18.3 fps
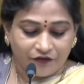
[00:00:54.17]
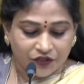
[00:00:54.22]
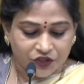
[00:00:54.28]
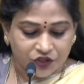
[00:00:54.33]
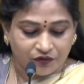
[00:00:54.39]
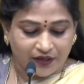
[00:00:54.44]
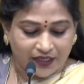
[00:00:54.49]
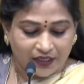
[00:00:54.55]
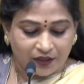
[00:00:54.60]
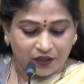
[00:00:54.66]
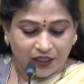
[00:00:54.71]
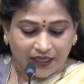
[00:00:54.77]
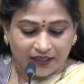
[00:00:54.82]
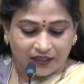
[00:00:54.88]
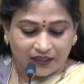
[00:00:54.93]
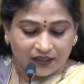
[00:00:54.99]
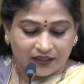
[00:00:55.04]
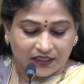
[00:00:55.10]
అంటే విషయం
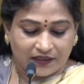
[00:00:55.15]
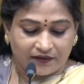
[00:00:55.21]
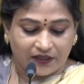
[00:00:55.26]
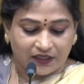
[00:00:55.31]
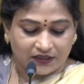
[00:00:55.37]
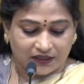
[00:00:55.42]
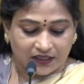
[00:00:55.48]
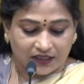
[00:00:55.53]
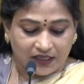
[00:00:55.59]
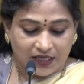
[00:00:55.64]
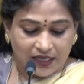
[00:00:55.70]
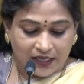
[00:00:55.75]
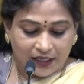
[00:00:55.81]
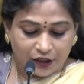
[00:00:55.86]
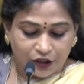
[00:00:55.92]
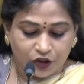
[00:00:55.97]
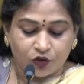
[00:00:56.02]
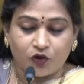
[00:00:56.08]
ఇది అయింది తర్వాత
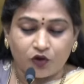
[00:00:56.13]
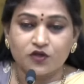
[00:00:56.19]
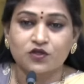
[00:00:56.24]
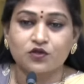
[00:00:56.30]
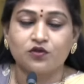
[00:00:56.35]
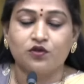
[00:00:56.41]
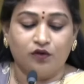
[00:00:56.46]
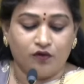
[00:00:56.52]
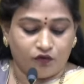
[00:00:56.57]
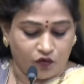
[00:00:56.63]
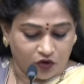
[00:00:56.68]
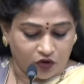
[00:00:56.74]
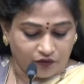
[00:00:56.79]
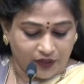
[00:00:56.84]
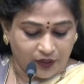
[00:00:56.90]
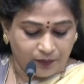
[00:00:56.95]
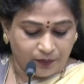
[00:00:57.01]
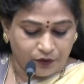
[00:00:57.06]
ఈరోజు
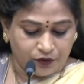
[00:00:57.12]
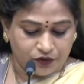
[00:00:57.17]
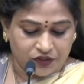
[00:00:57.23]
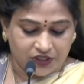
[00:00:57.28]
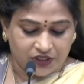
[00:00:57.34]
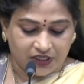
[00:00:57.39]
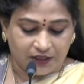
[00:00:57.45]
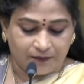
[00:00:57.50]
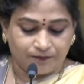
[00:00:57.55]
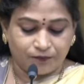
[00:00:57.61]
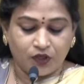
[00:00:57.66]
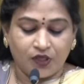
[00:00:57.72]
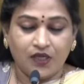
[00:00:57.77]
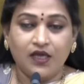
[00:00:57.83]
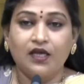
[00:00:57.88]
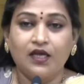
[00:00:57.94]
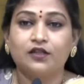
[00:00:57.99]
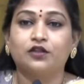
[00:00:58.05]
ఒకవైపు నుంచి
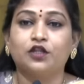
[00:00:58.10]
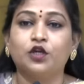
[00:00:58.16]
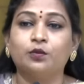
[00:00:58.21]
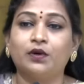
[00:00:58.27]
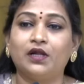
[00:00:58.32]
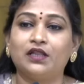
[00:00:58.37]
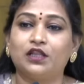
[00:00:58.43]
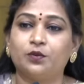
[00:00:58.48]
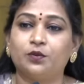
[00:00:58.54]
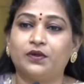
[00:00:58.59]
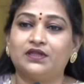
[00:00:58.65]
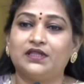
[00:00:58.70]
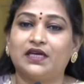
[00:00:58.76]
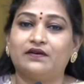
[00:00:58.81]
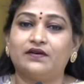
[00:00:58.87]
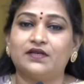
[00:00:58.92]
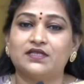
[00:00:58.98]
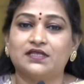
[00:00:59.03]
తిరుమల
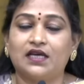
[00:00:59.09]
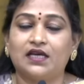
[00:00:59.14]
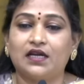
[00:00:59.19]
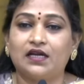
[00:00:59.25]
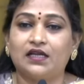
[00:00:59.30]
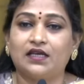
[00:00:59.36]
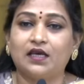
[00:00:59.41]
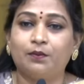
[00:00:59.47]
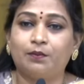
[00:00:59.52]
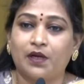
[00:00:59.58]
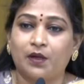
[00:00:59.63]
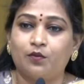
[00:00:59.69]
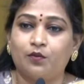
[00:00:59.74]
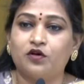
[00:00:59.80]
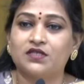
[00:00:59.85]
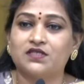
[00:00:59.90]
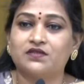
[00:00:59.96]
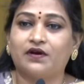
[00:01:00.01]
తిరుపతి దేవస్థానానికి
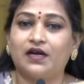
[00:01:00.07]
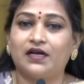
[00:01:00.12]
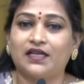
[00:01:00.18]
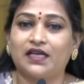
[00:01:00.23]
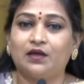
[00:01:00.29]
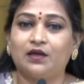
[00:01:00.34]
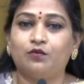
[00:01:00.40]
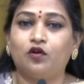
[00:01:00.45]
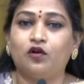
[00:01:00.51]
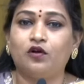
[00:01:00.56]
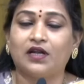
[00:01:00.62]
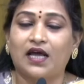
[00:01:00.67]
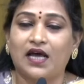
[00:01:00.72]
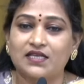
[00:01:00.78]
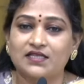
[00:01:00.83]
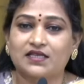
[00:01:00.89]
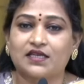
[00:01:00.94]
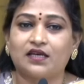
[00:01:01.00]
బ్రహ్మోత్సవాల టైంలో
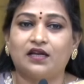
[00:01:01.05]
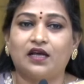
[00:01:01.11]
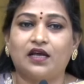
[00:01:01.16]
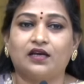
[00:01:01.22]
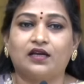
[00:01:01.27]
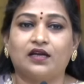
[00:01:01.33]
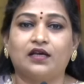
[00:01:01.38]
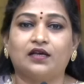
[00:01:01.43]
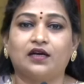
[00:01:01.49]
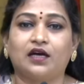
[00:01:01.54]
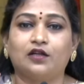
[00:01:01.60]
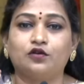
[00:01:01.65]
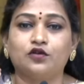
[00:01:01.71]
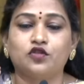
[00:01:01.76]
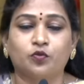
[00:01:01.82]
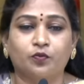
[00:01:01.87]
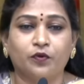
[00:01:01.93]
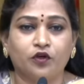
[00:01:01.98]
రాజకీయ నాయకులే
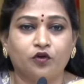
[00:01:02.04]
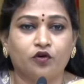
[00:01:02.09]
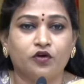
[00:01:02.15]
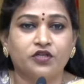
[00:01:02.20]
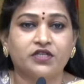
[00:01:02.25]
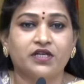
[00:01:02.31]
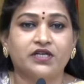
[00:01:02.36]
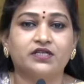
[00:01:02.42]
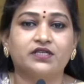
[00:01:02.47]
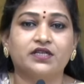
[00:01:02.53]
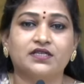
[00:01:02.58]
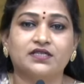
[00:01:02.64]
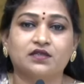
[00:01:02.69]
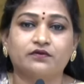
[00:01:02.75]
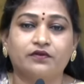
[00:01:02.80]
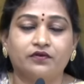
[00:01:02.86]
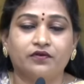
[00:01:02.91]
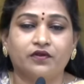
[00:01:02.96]
కాదు సుప్రీంకోర్టు
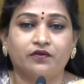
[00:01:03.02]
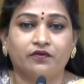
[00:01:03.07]
జడ్జెస్